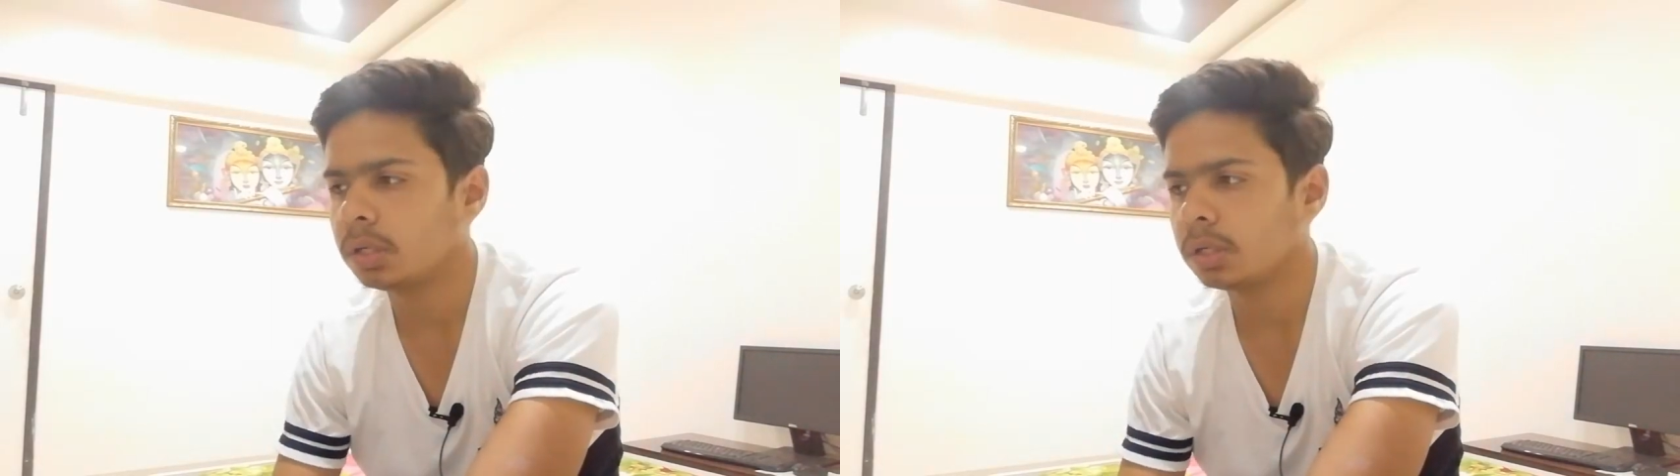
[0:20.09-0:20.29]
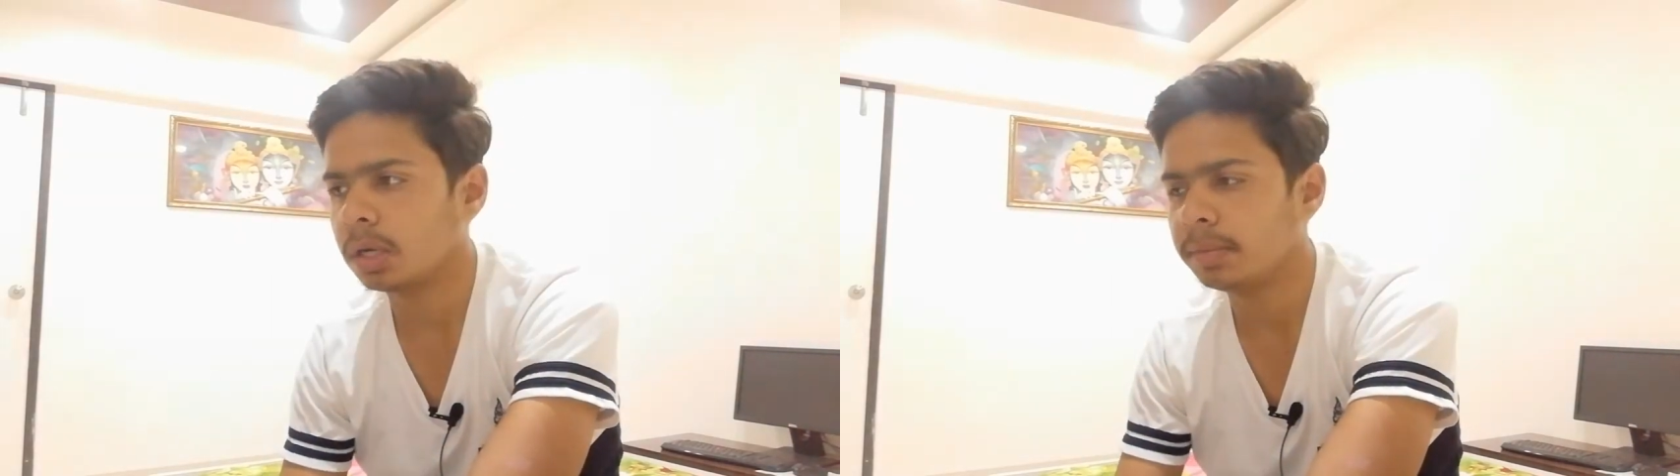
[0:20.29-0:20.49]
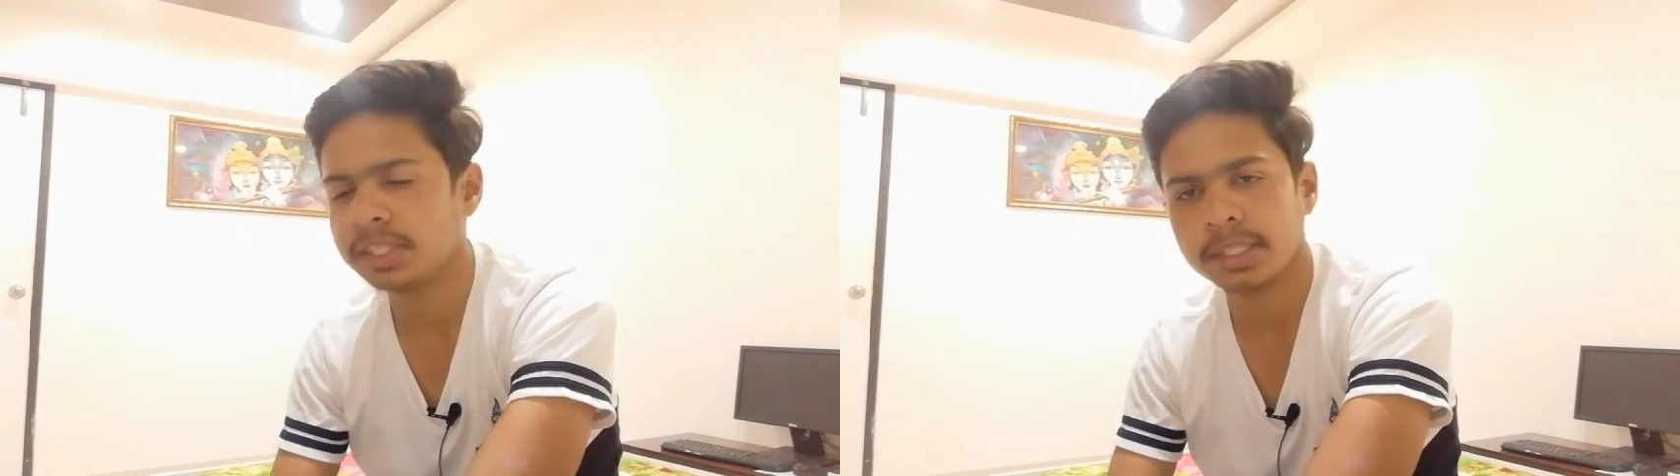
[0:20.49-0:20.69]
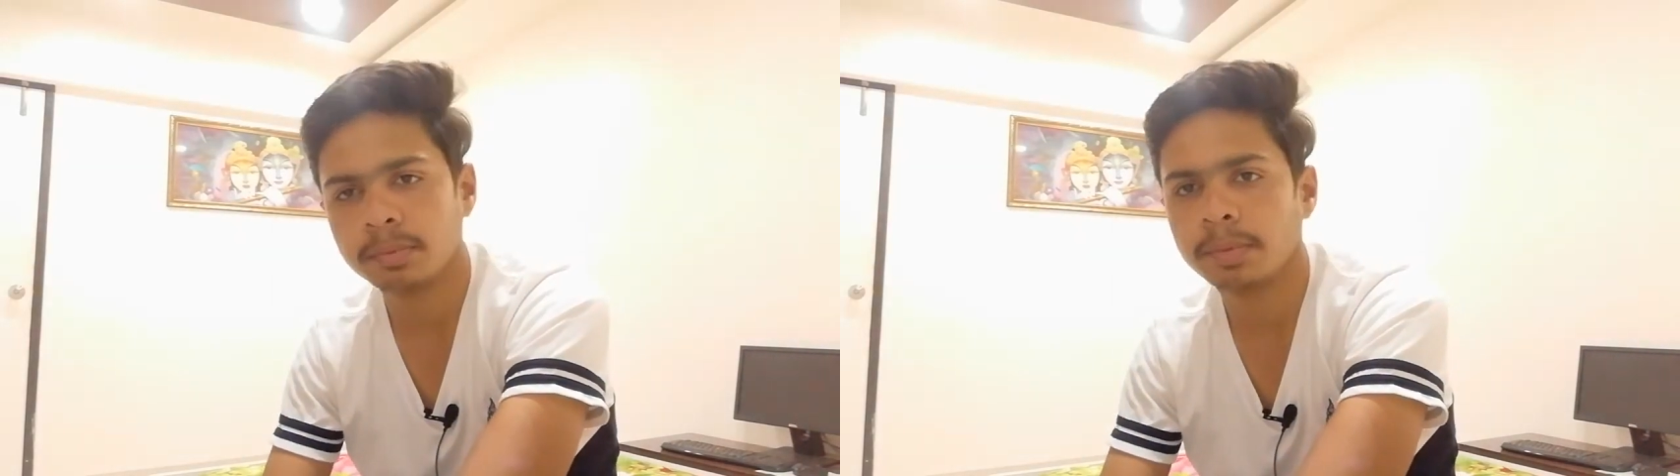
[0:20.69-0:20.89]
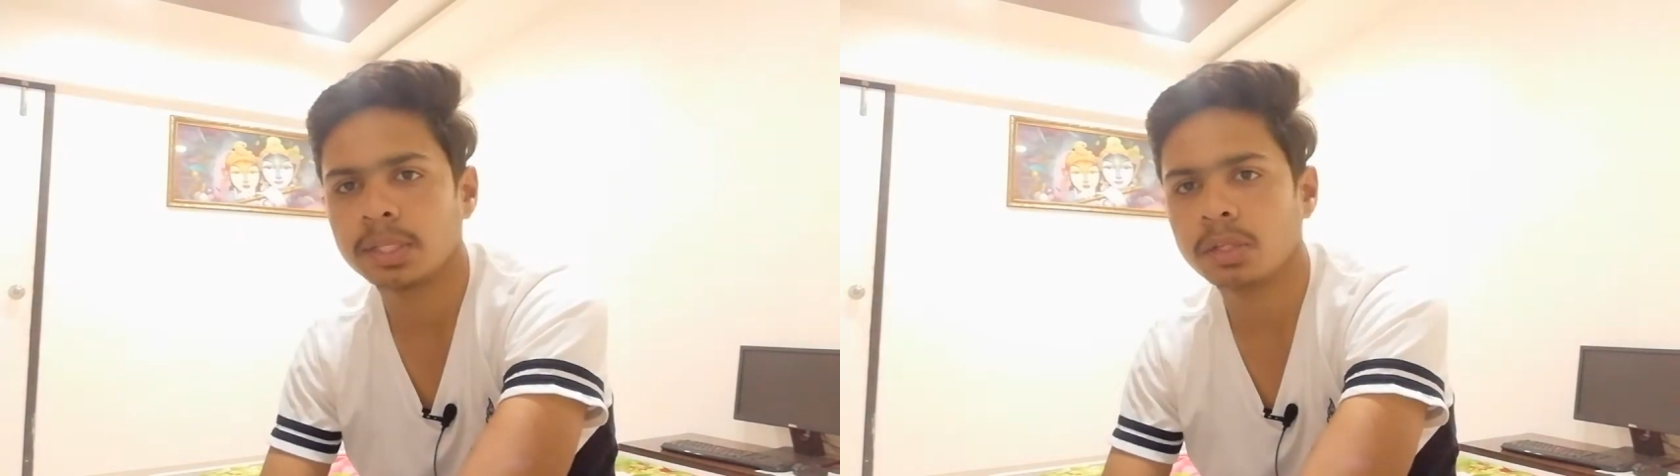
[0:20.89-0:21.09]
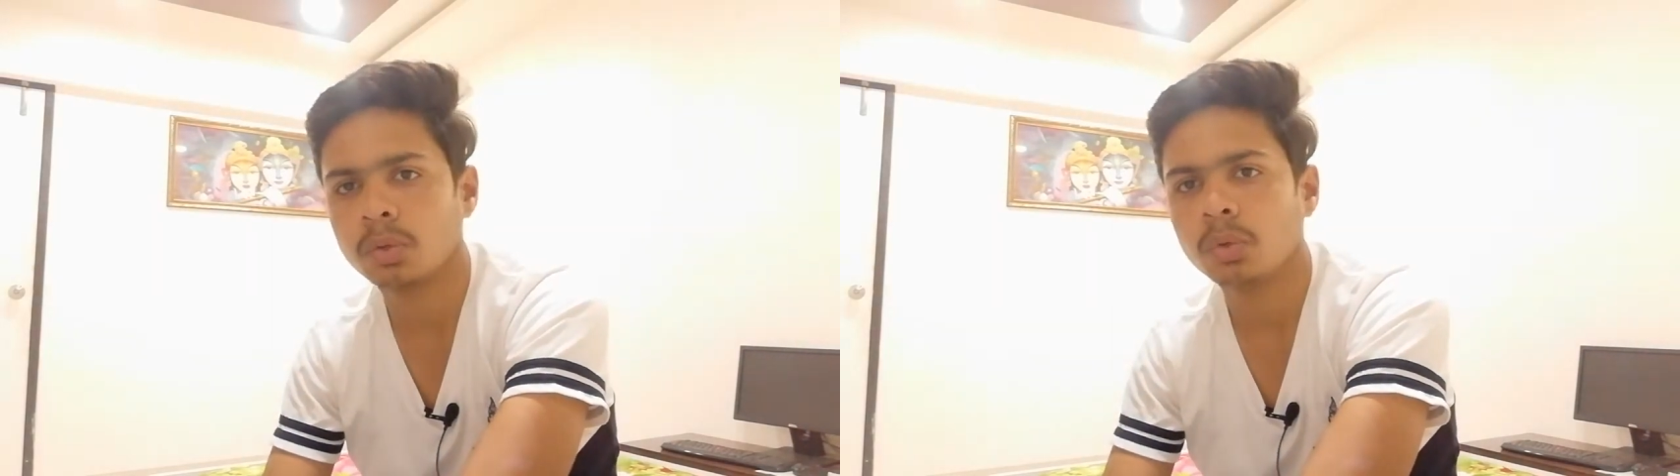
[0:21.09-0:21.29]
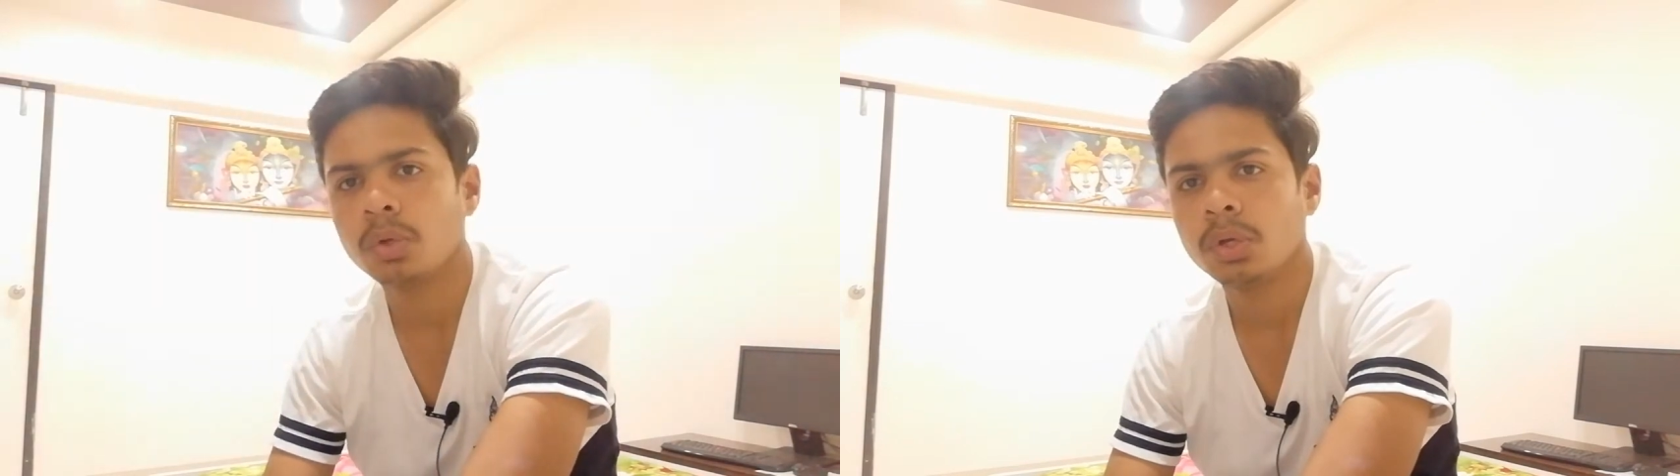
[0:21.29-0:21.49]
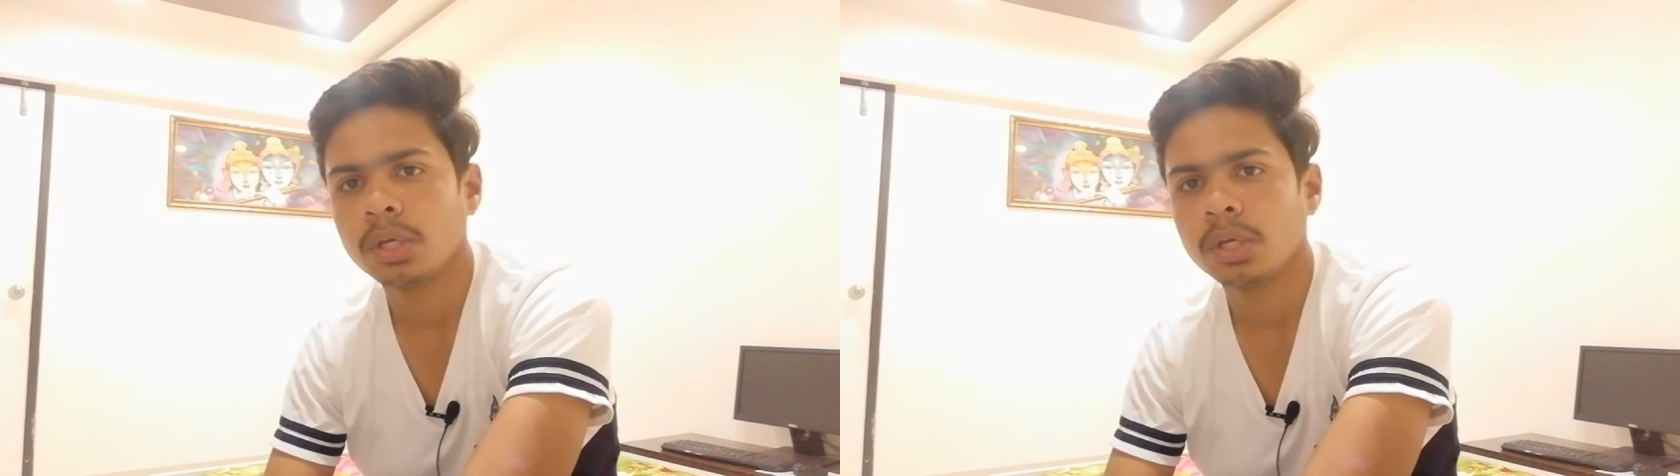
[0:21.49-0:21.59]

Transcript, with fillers: और कमेंट uh, सेक्शन में बताते हो